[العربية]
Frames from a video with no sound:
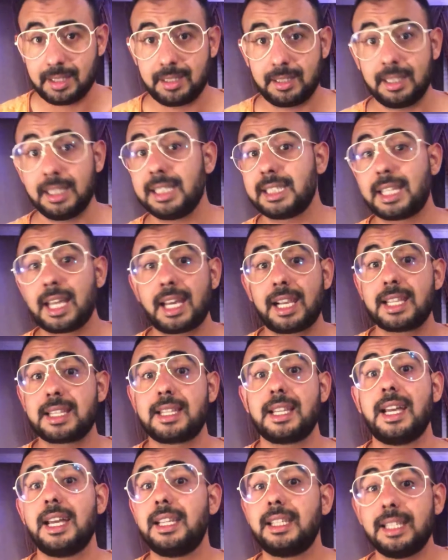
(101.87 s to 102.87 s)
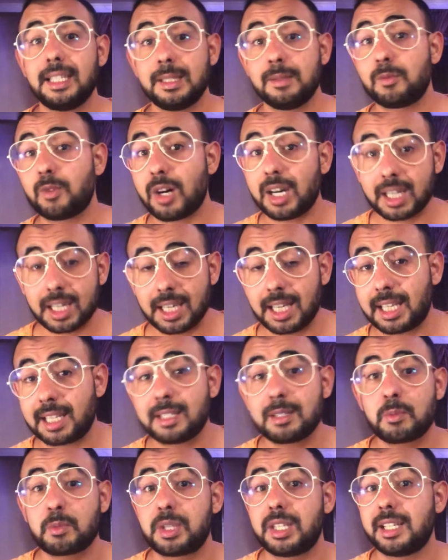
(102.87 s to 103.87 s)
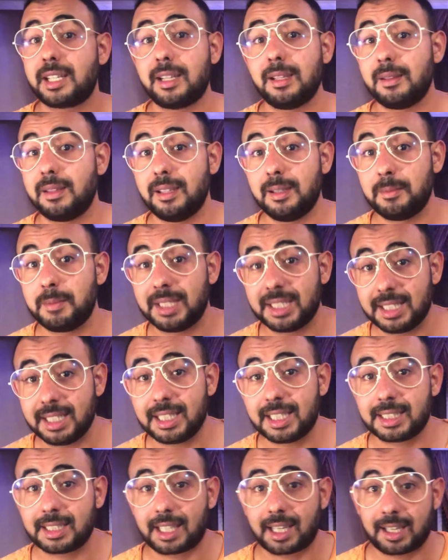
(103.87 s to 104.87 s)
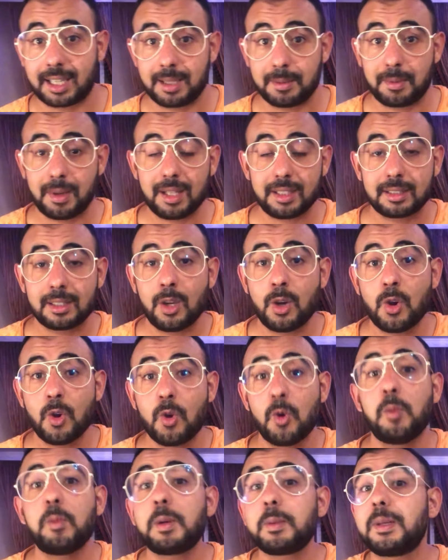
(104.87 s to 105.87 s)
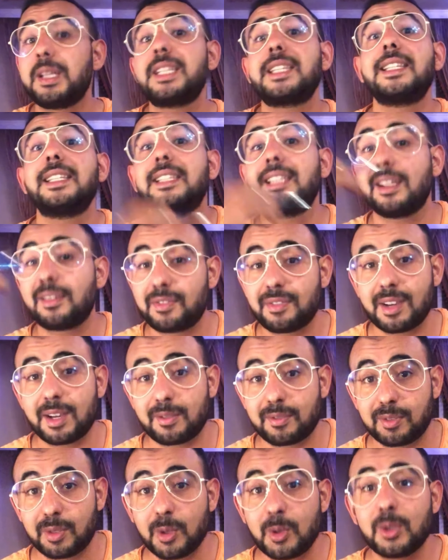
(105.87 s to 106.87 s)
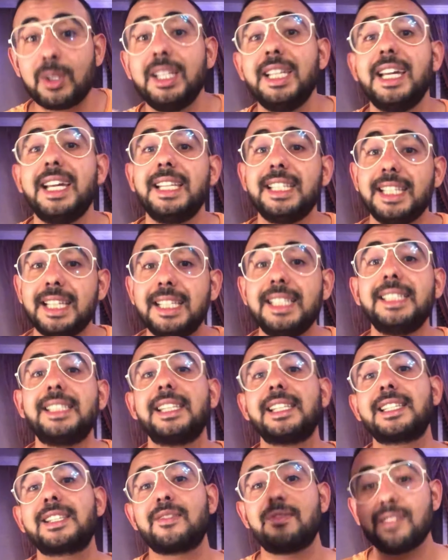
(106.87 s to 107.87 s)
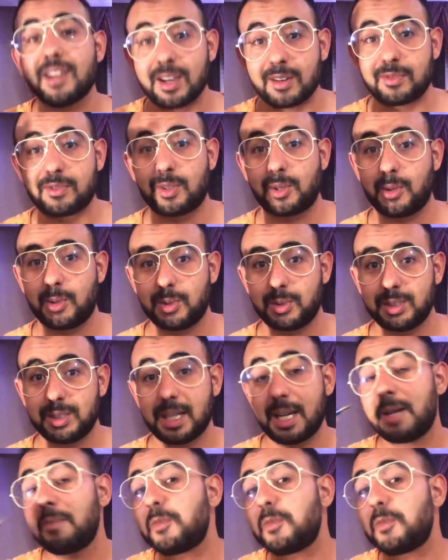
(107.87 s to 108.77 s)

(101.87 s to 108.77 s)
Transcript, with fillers: لدرجه انني مؤخرا مشيت لمدينه الرباط وما بغيتش ندير فيها فلوق لانني درت فيها فلوق آه،